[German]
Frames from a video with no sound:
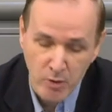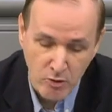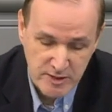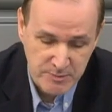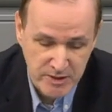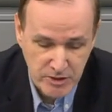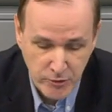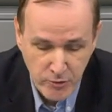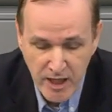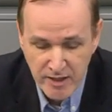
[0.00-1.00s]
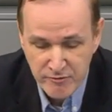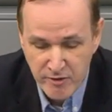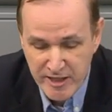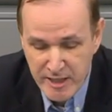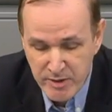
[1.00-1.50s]
Bootsbetrügern
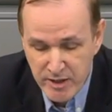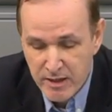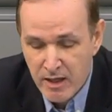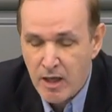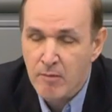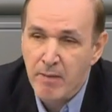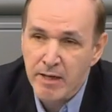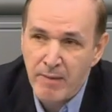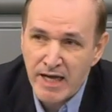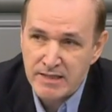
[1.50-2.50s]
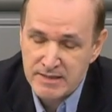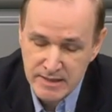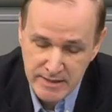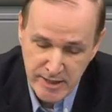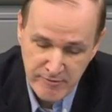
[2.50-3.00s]
vor Libyen. Man macht
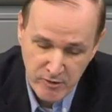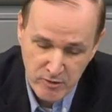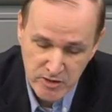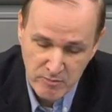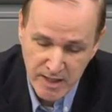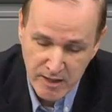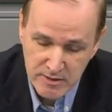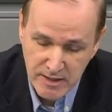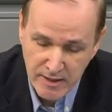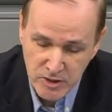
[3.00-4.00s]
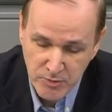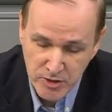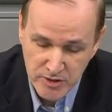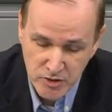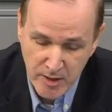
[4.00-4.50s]
sich hilflos, um daraus
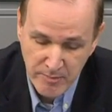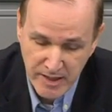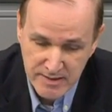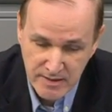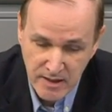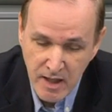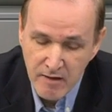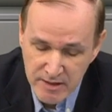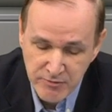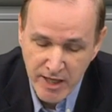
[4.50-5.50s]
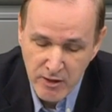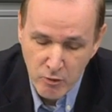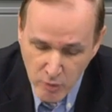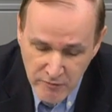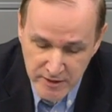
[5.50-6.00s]
Ansprüche zu erpressen. Was für eine
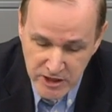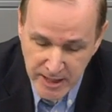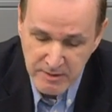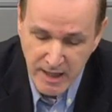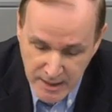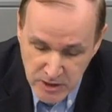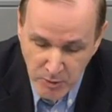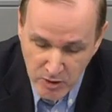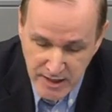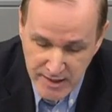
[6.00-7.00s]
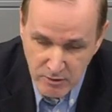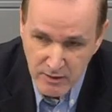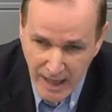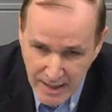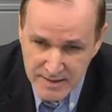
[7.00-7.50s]
unverschämte Anspruchshaltung.
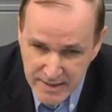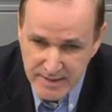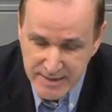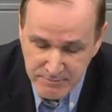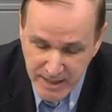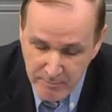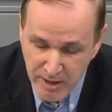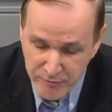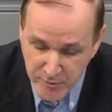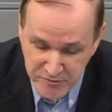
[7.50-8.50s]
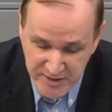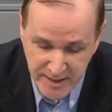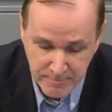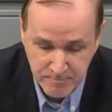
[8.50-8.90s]
Alles seit September 15.